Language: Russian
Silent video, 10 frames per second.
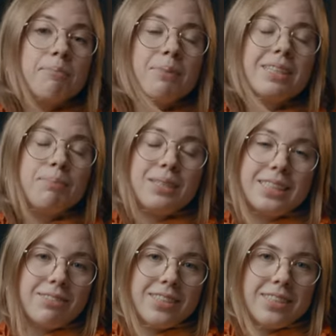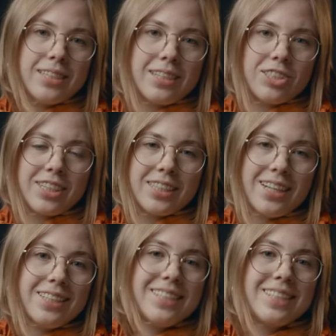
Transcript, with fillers: Подписывайтесь на наш канал,